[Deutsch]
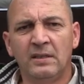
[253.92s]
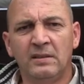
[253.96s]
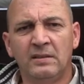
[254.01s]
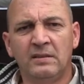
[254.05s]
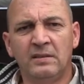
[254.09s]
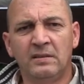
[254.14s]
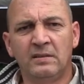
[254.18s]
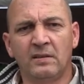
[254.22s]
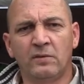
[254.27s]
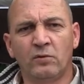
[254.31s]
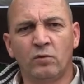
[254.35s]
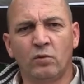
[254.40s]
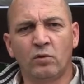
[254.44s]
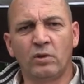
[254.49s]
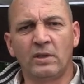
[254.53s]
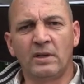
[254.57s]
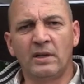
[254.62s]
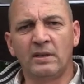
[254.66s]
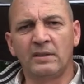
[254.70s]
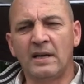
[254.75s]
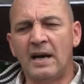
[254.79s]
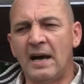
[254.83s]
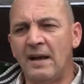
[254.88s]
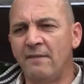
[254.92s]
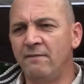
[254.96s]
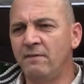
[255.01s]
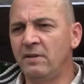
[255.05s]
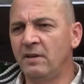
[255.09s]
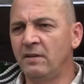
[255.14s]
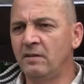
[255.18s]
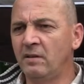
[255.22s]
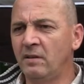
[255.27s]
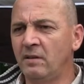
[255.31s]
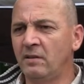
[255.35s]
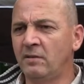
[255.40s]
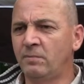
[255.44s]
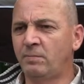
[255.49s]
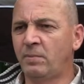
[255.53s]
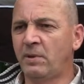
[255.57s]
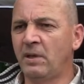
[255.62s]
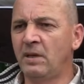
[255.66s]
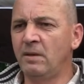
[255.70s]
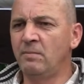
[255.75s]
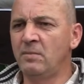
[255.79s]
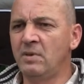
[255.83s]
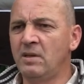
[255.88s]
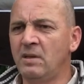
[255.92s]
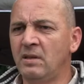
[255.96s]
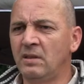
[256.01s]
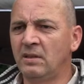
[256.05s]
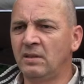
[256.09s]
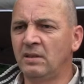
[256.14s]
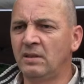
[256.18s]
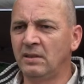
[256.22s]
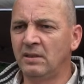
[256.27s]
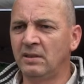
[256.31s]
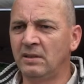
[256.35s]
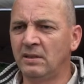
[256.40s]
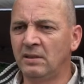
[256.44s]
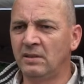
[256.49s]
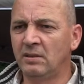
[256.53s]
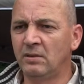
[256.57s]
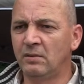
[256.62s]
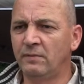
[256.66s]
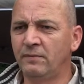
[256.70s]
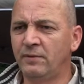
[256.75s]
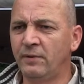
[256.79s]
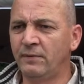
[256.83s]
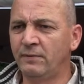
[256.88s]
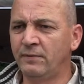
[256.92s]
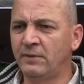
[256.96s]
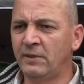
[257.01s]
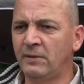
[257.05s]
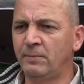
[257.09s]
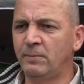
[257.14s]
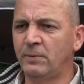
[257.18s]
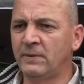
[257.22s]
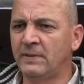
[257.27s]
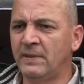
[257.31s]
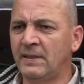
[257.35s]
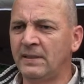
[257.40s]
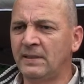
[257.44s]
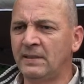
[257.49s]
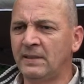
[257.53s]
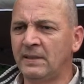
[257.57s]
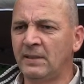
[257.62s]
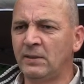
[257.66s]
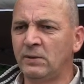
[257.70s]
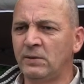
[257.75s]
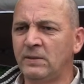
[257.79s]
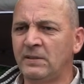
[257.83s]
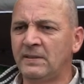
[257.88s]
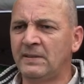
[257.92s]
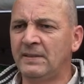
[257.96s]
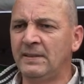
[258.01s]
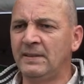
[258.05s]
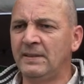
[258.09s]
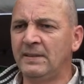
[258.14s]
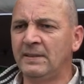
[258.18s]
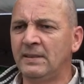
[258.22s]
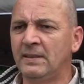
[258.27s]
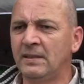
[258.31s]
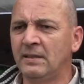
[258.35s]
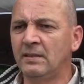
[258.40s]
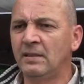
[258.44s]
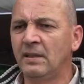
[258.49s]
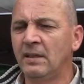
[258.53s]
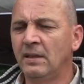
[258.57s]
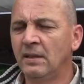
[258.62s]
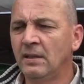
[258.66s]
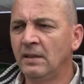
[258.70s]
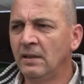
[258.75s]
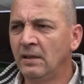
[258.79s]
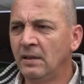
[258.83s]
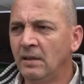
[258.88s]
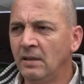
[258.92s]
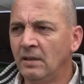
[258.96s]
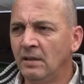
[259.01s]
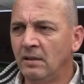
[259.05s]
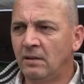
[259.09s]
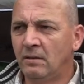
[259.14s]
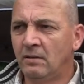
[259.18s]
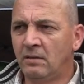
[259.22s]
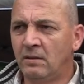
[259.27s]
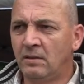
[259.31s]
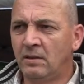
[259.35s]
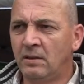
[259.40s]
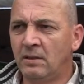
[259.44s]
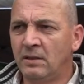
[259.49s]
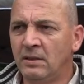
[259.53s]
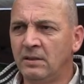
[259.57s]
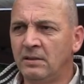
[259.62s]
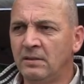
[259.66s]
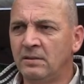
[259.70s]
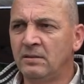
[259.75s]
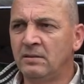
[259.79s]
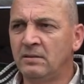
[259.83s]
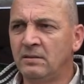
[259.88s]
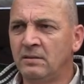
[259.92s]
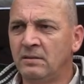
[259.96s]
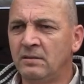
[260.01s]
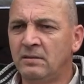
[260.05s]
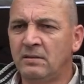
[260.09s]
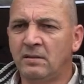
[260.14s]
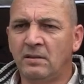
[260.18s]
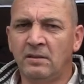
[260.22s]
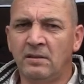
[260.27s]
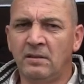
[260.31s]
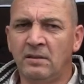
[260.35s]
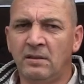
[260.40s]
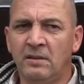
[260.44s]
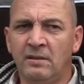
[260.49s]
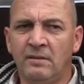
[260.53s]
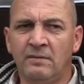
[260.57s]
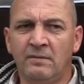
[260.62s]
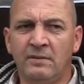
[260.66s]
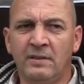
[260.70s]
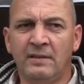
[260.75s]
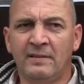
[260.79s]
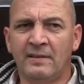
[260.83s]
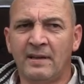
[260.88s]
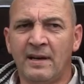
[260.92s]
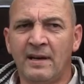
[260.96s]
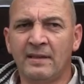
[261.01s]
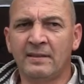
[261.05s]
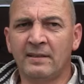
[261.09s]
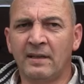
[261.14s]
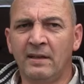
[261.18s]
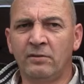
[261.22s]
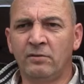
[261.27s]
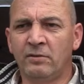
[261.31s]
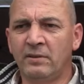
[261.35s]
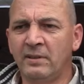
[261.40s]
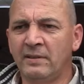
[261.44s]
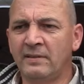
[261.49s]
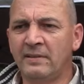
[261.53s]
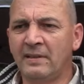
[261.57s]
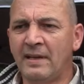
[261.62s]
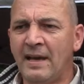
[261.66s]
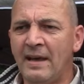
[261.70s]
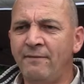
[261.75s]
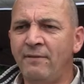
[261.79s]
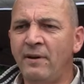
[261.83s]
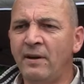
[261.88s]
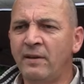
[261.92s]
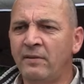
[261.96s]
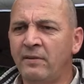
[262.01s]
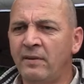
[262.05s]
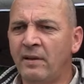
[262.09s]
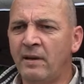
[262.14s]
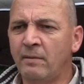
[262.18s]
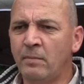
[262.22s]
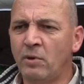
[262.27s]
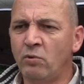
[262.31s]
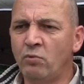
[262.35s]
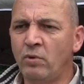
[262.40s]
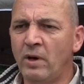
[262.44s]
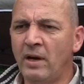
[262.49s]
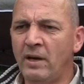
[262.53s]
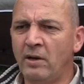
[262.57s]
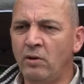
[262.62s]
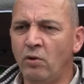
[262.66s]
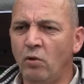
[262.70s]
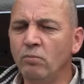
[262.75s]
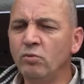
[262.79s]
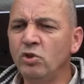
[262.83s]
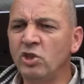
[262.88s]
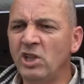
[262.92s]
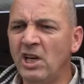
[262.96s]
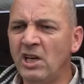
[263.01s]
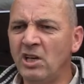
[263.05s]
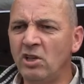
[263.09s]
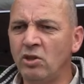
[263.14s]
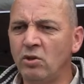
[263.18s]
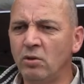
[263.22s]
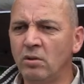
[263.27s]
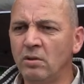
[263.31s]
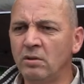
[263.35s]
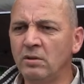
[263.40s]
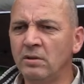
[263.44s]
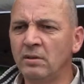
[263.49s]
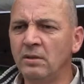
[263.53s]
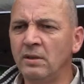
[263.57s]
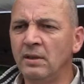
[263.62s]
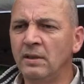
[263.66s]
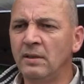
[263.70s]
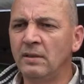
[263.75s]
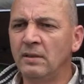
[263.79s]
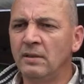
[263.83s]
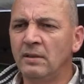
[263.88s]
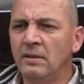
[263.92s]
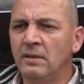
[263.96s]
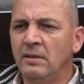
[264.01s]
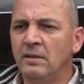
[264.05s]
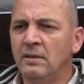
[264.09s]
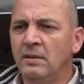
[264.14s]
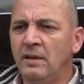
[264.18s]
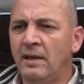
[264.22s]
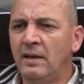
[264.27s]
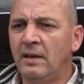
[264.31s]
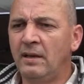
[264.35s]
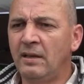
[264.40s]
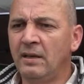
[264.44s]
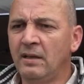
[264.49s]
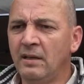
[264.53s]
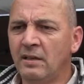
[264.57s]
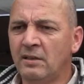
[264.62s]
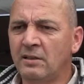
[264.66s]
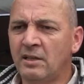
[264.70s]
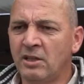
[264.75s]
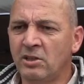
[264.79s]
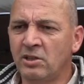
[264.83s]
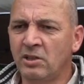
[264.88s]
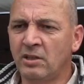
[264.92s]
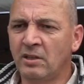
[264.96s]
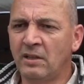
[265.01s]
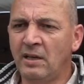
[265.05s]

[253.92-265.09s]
diese sogenannte Anwesenheitsprämie äh, um 50 Prozent reduziert. Und äh, wie gesagt, also das ist einfach, sagt man, nur eine Umschichtung. Linke Tasche